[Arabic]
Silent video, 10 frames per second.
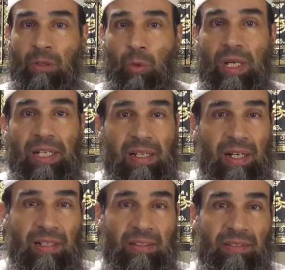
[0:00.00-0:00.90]

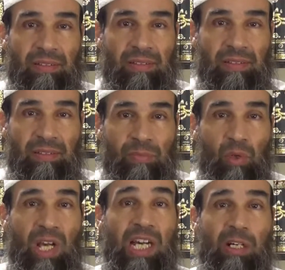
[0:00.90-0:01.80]
وإلى
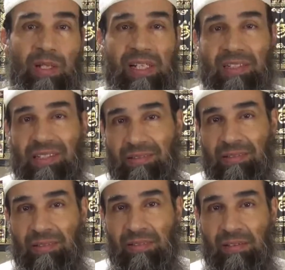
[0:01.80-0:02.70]
محاولة
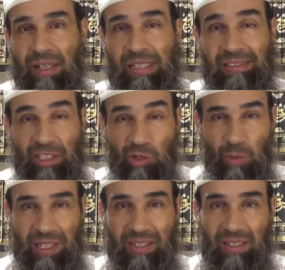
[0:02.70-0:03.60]

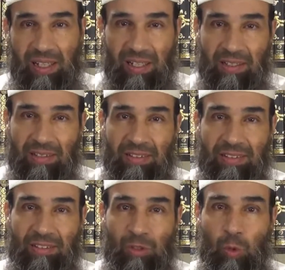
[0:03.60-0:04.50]
التسويق لها
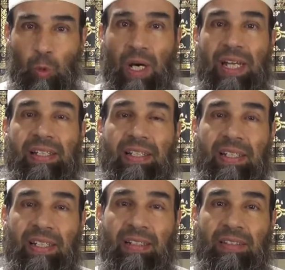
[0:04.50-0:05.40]

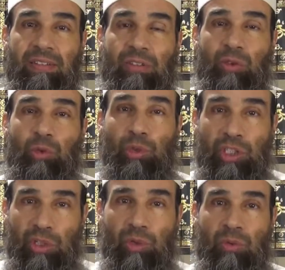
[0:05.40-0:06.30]
وأنها
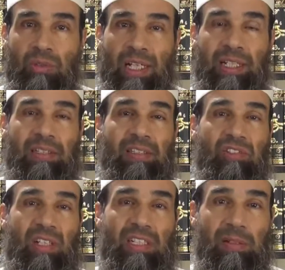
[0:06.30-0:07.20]
تعين على
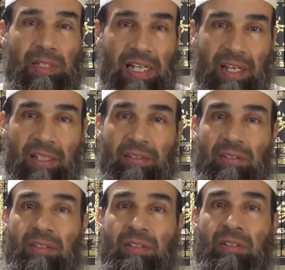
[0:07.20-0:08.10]
اقتصاد البلاد
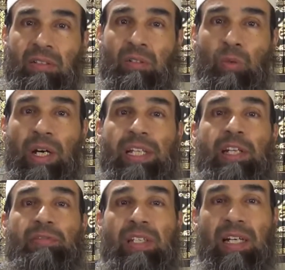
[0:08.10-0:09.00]

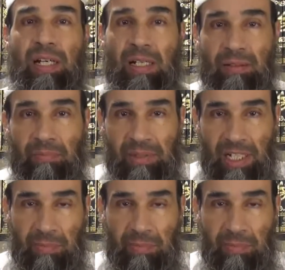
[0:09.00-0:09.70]
وأن فيها من